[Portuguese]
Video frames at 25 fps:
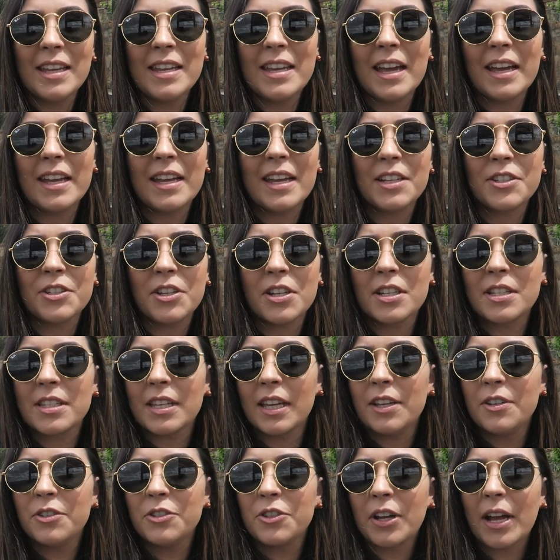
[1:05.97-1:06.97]
E aí a gente
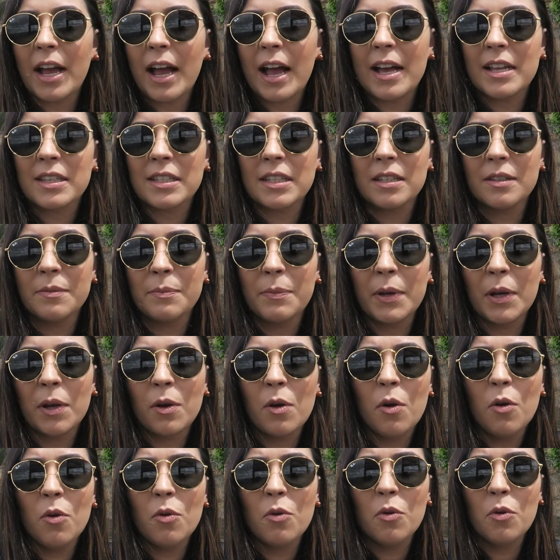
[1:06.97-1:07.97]
saiu de casa,
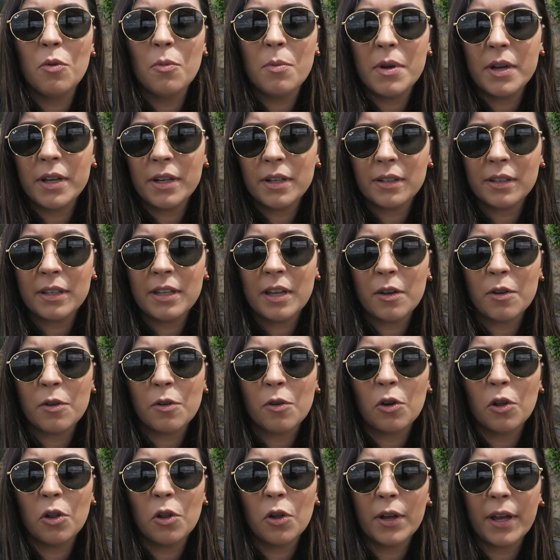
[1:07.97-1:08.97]
pegou o Uber e
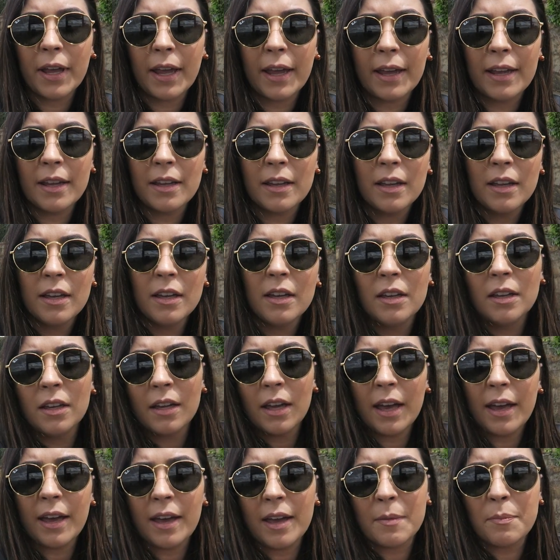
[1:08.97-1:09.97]
eu coloquei
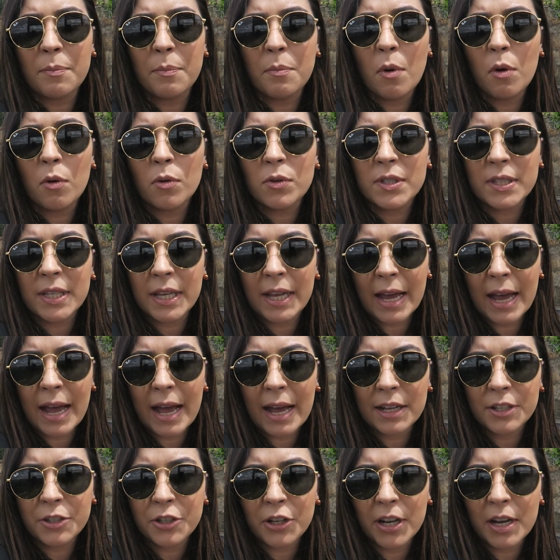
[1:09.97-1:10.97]
é,
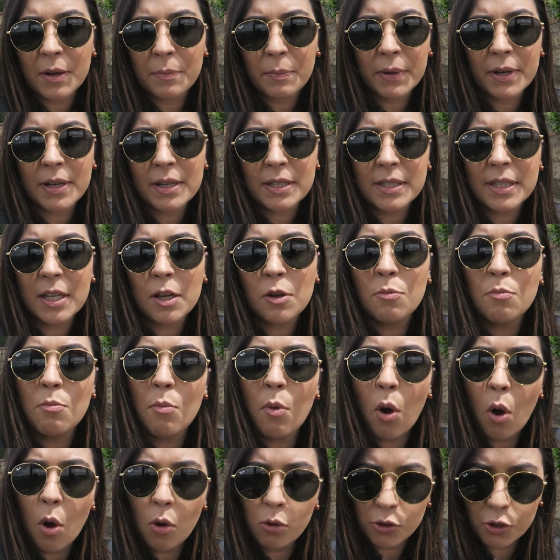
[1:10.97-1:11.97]
Monserrate, aí apareceu o
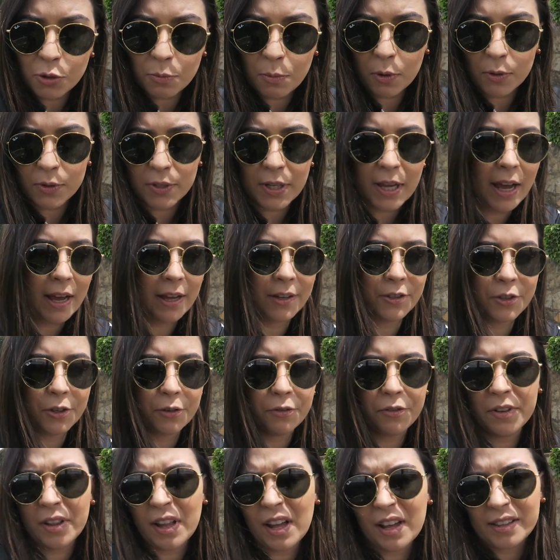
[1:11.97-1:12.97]
Morro de Monserrate.
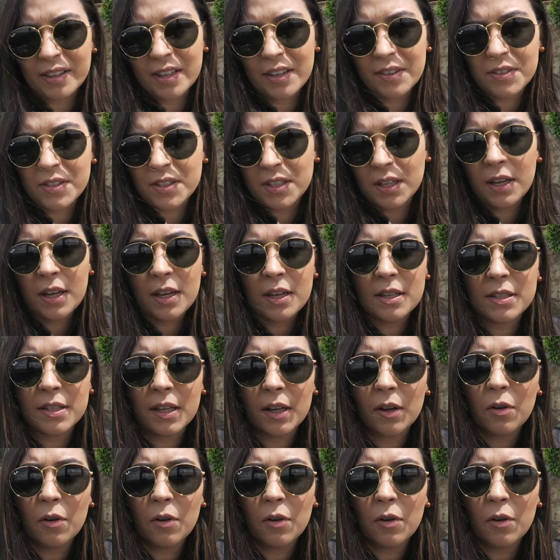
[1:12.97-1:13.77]
Eu falei, ah, deve ser isso.